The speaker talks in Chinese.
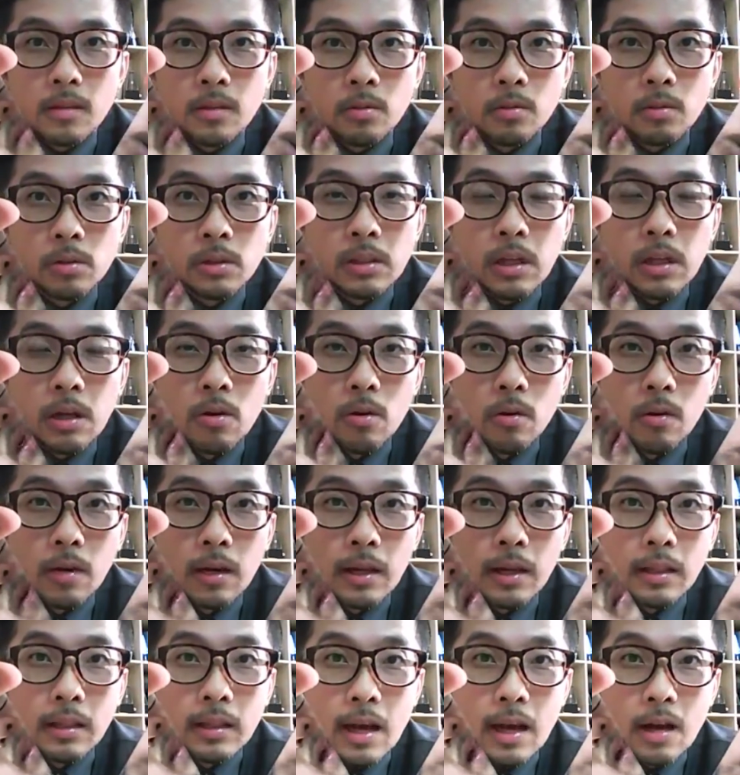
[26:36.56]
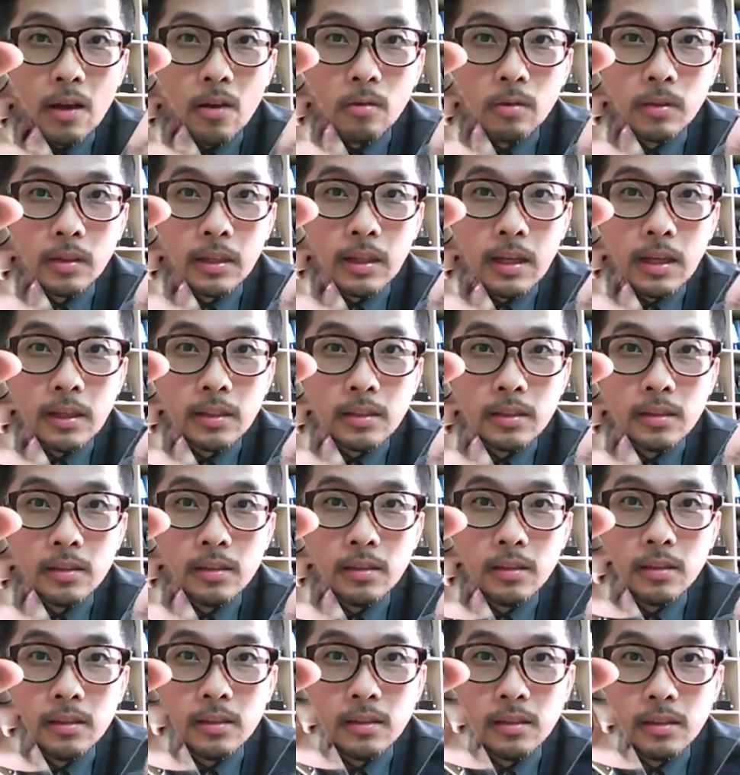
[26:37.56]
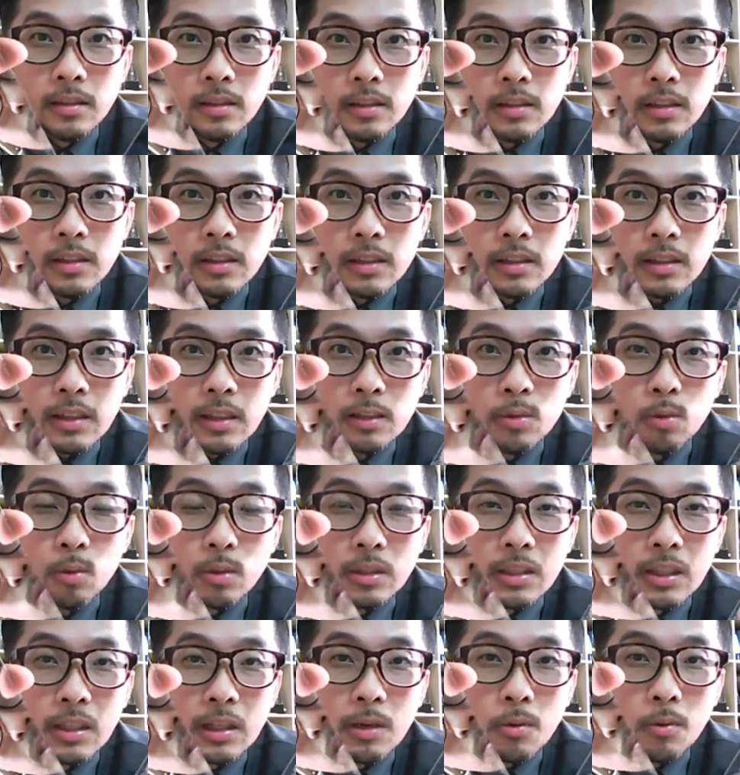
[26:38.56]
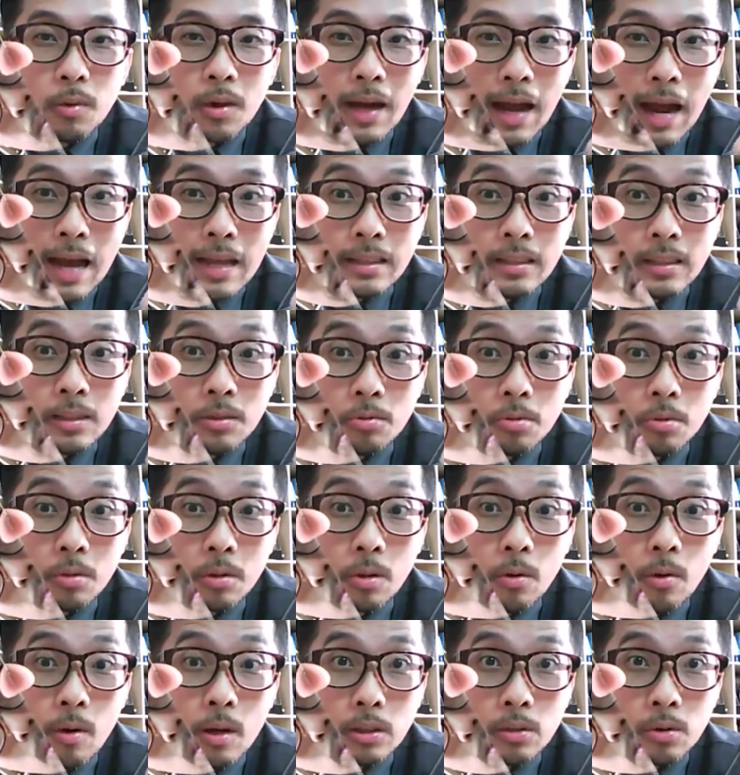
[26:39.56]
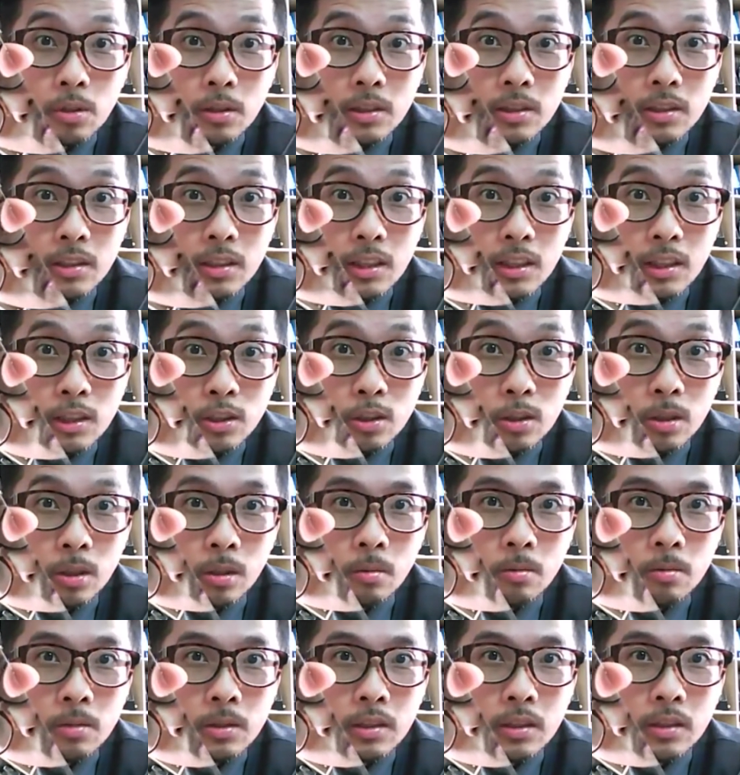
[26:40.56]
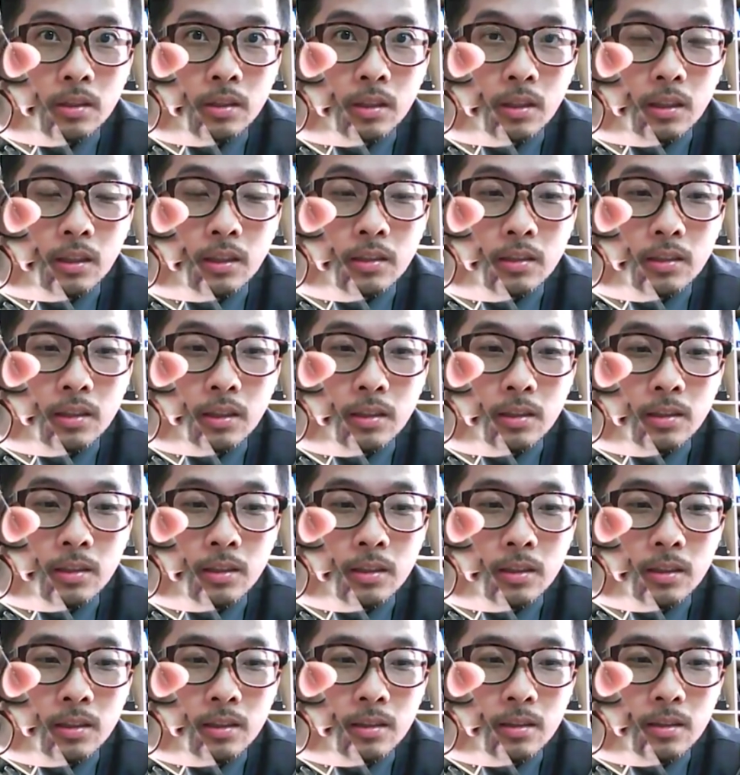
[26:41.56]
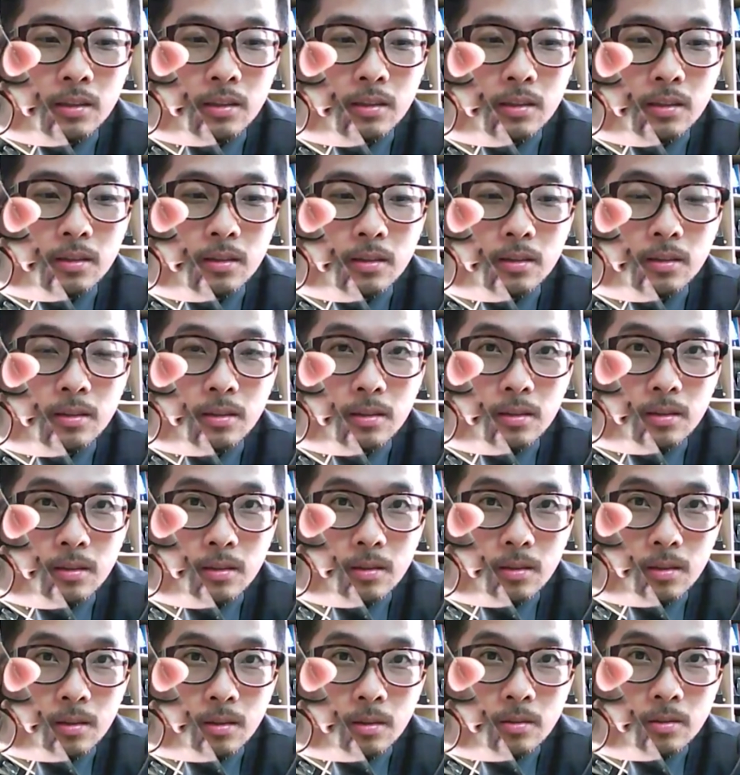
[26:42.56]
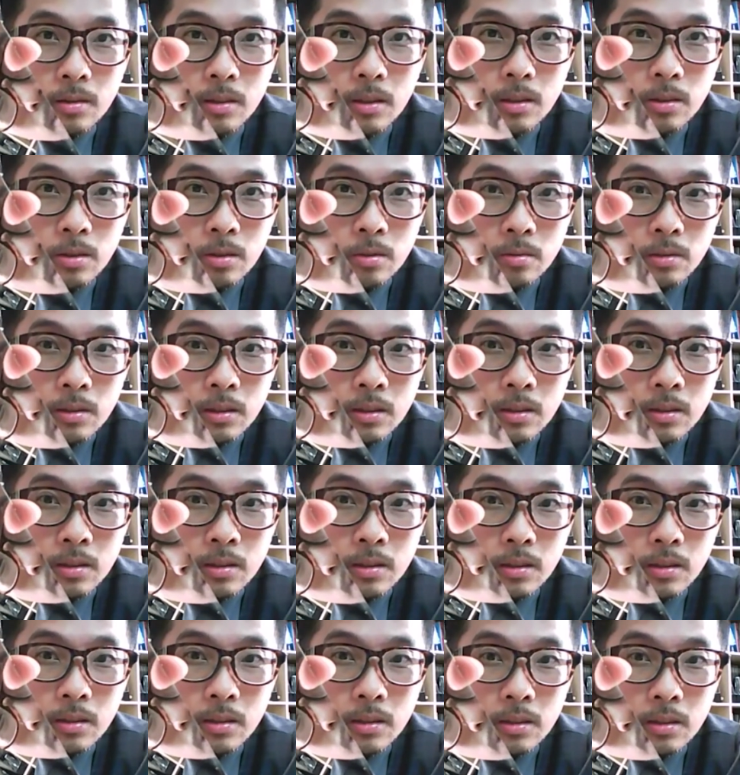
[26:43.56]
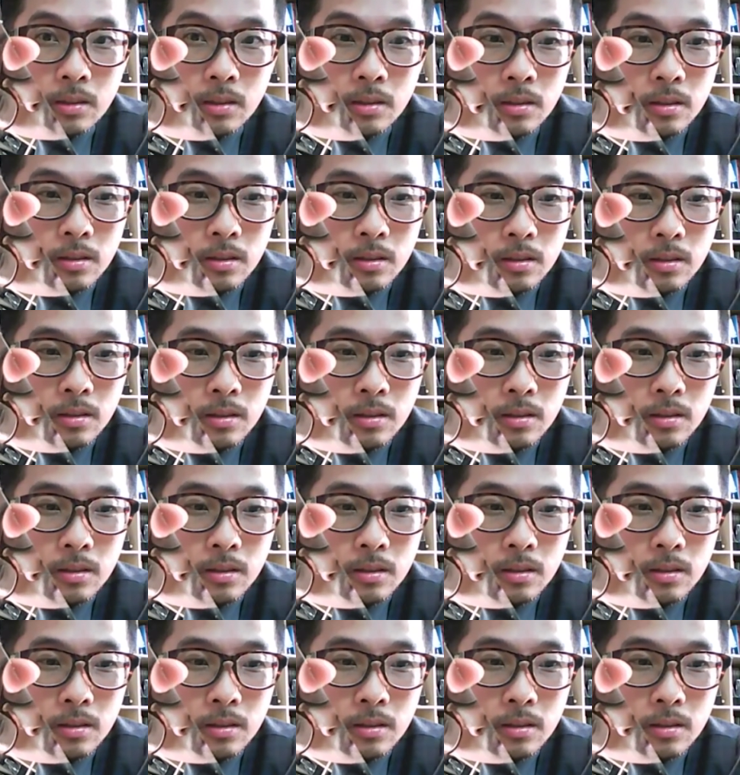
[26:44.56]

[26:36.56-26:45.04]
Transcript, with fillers: 叫做小孔看大孔的样子。但是我现在我看进去的话，却是一个球形的一个摄影机，哦，是一个球形的摄影机。